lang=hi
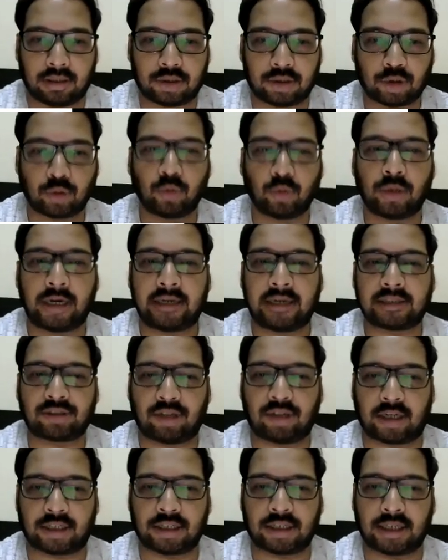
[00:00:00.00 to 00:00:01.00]
स्टूडेंट
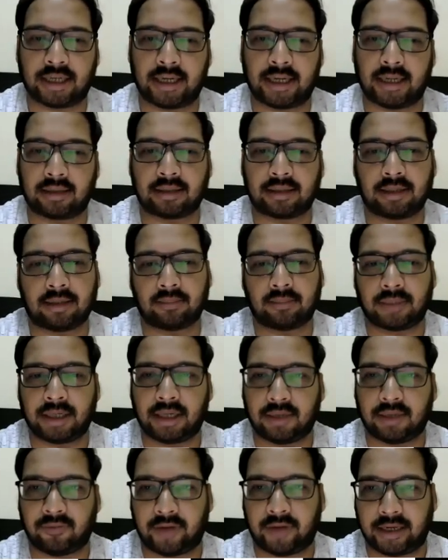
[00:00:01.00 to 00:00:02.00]
स्ट्रक्चर के अंदर हमने
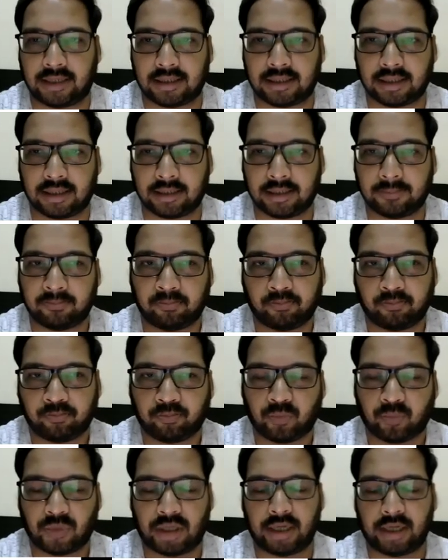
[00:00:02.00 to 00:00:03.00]
डिफाइन किया
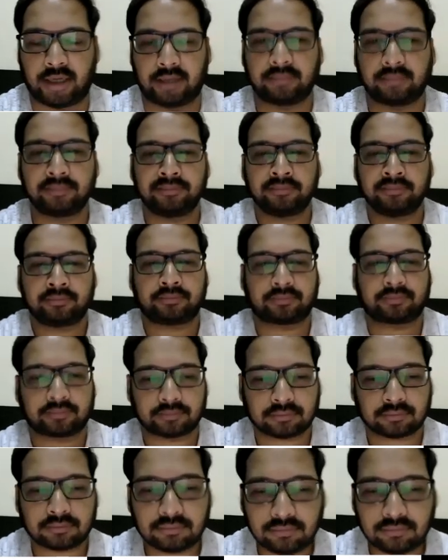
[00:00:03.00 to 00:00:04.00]
ठीक है
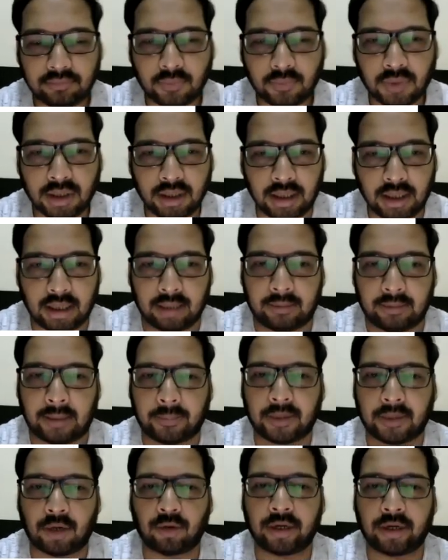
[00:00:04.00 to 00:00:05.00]
अब
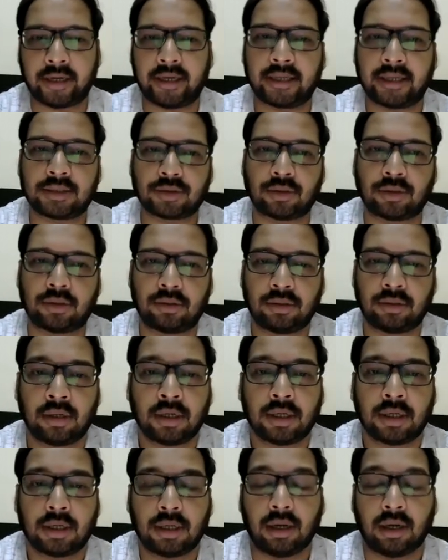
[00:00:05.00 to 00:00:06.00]
आप कहोगे कि इसको
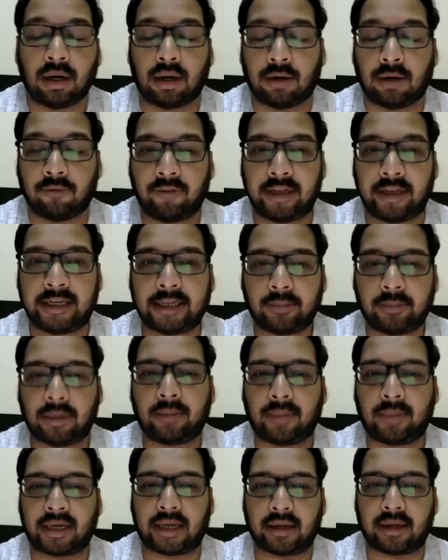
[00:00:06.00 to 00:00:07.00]
वेरिएबल
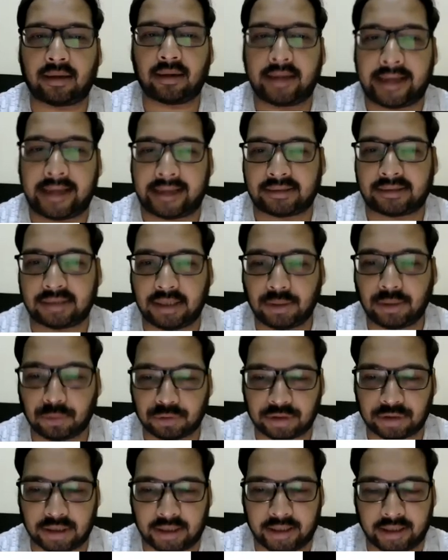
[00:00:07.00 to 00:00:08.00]
बनाकर कैसे
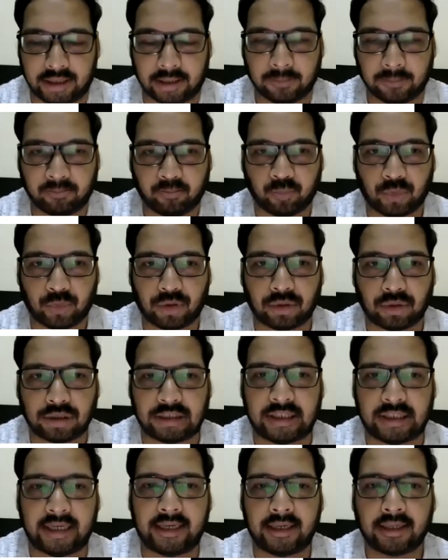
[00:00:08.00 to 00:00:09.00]
यूज करेंगे तो
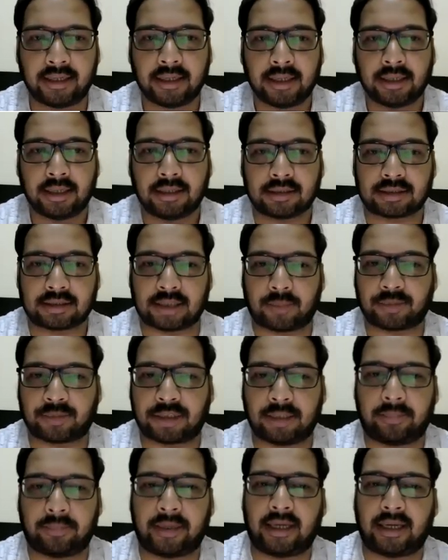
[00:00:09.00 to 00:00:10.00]
ये
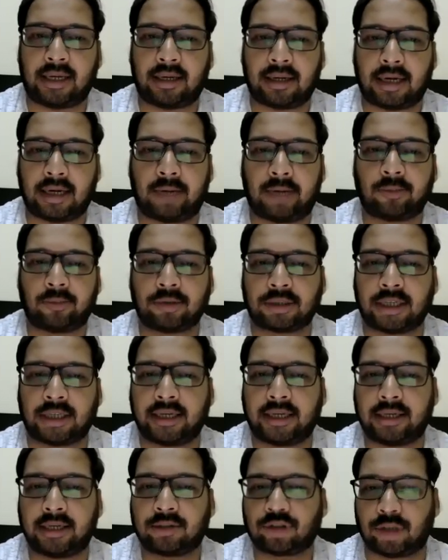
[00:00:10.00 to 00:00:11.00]
सबसे पहला काम होता है
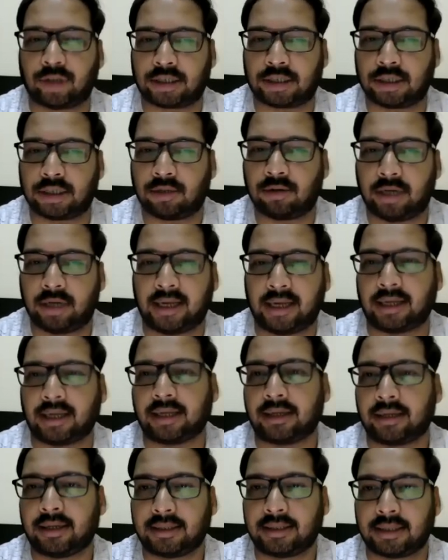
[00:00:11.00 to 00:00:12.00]
कि स्ट्रक्चर को
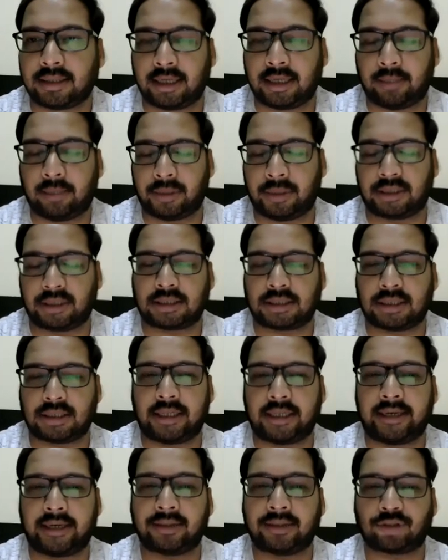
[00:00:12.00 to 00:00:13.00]
डिक्लेयर करें ताकि पता चल
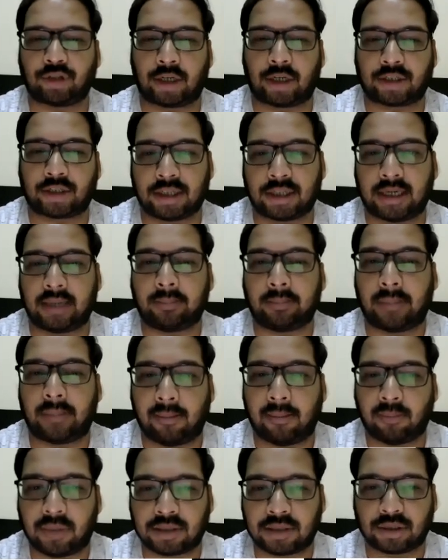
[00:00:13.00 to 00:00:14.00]
जाए कि स्ट्रक्चर के
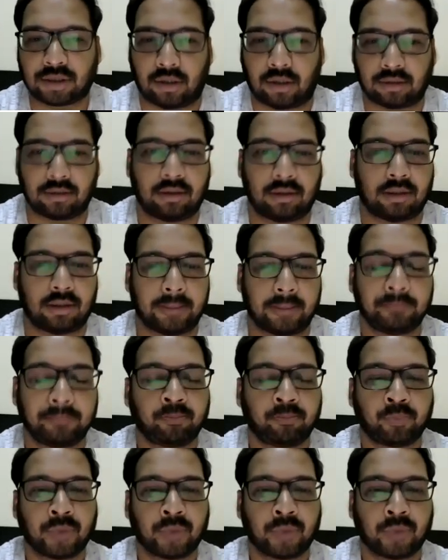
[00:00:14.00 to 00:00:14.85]
मेंबर्स कौन कौन है